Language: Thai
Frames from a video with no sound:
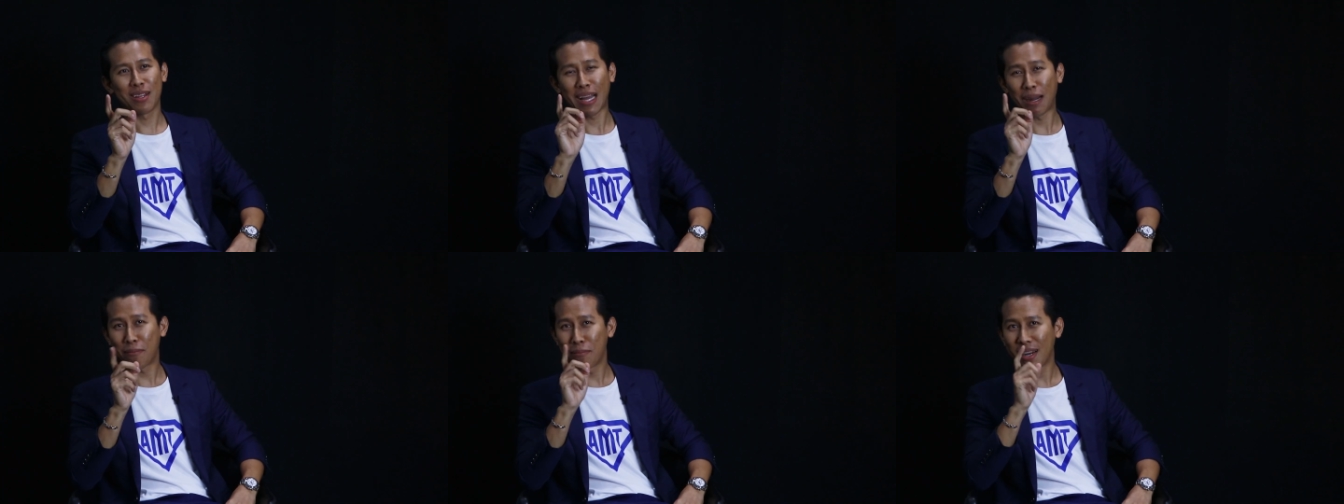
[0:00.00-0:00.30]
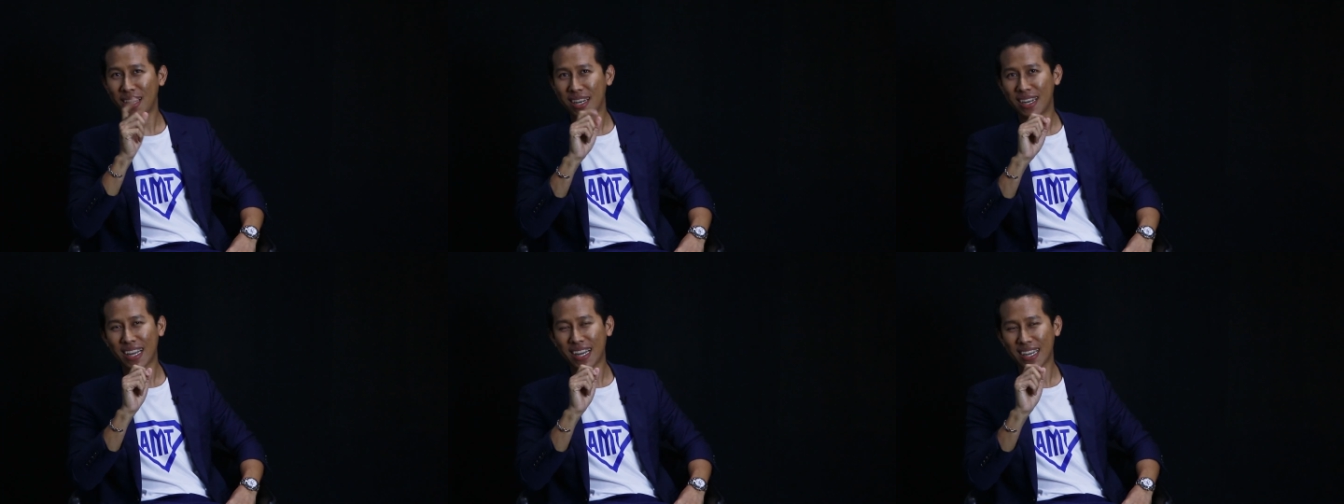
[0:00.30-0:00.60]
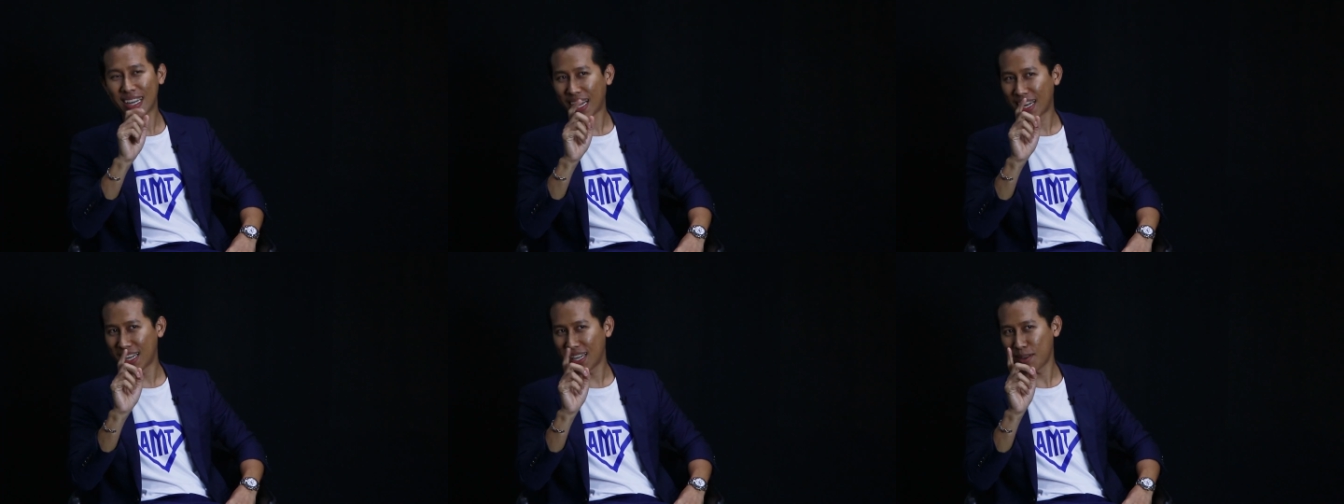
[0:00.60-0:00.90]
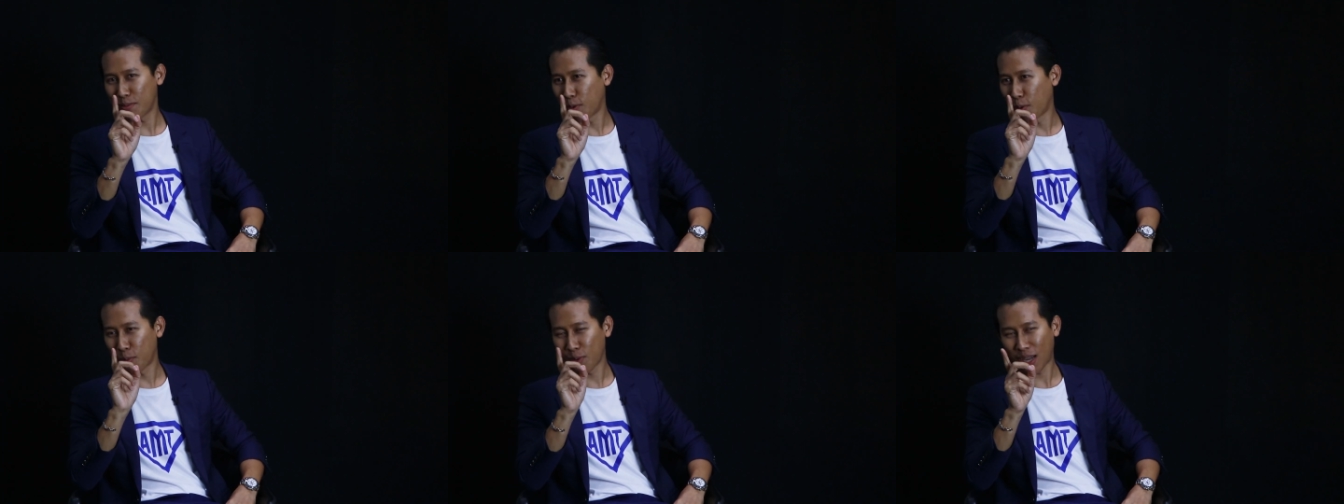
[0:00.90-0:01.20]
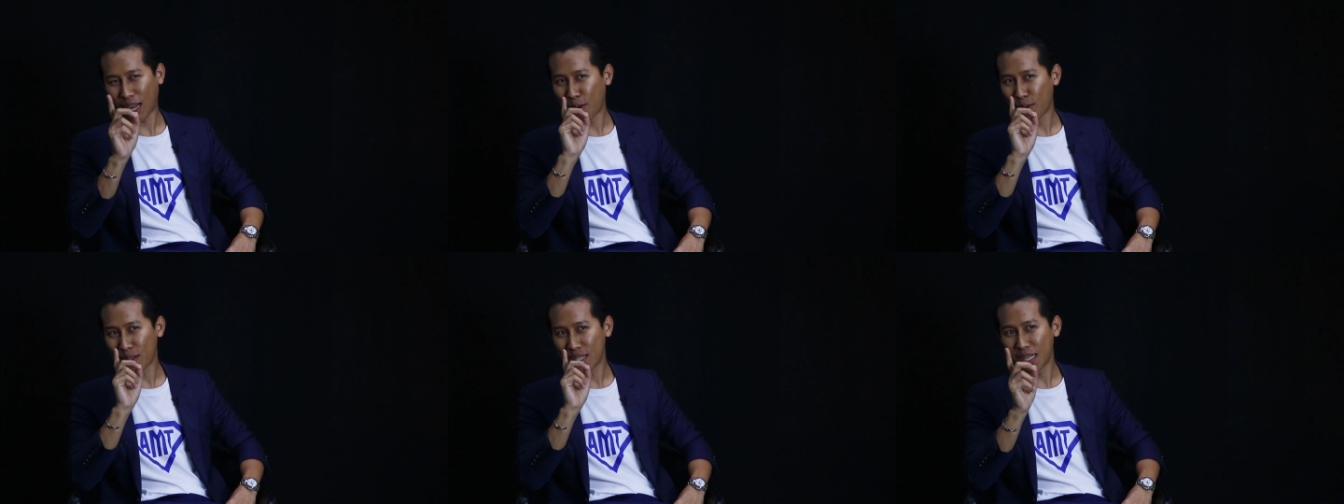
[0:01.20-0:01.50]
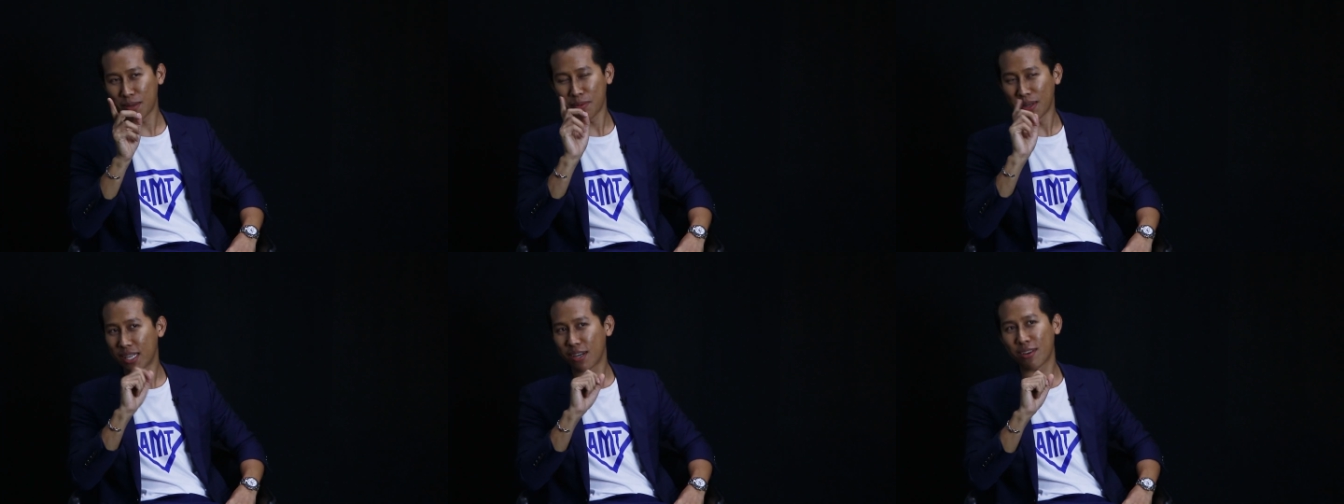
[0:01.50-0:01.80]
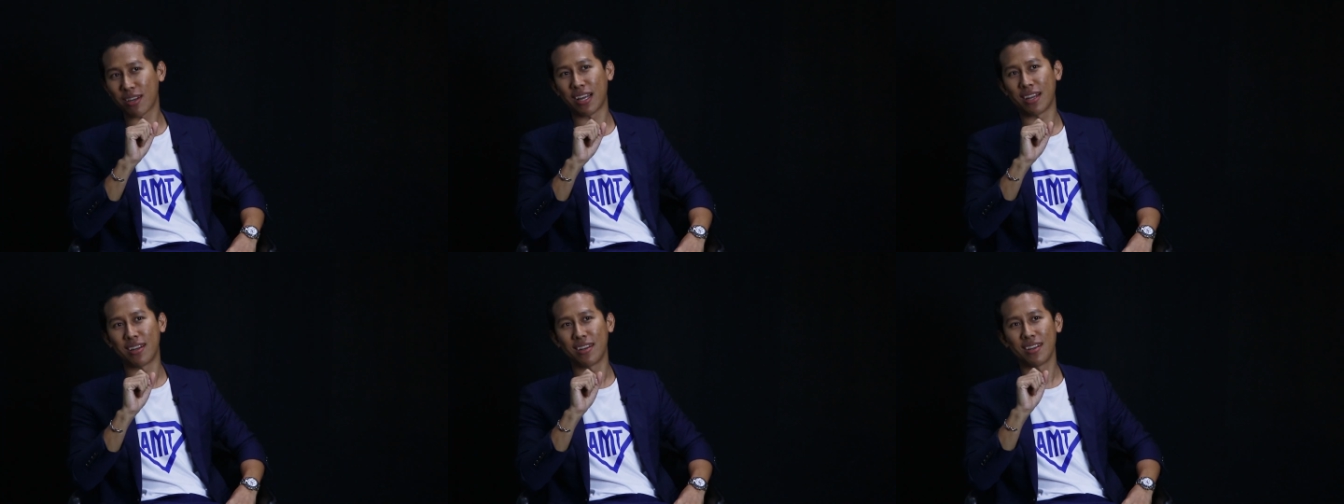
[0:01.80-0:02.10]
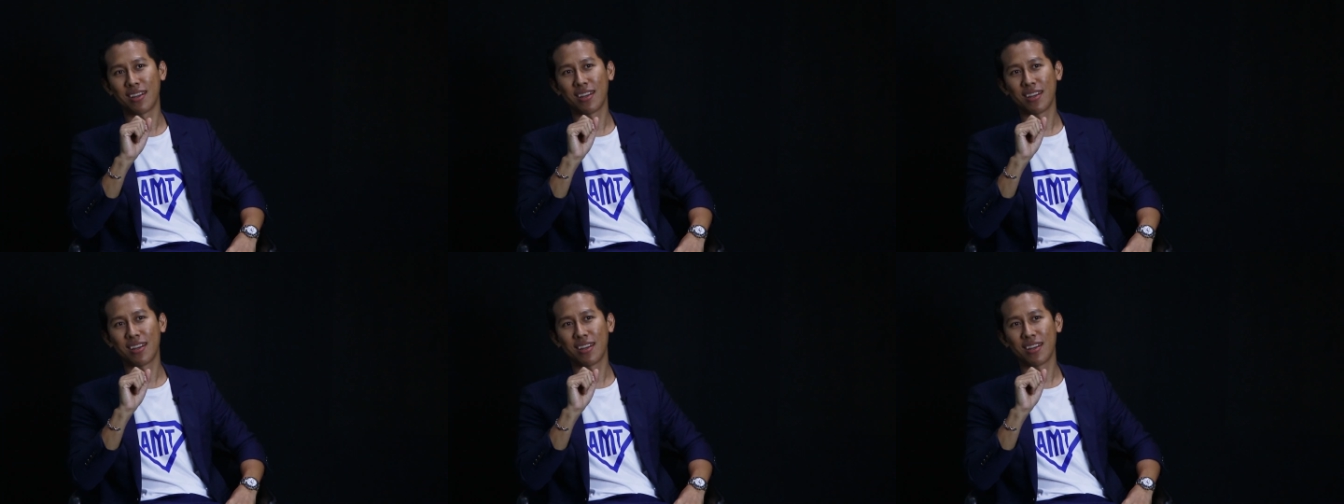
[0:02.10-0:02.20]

ทำเงินได้ขนาดนี้ผมต้องเอาอาชีพนี้เท่านั้น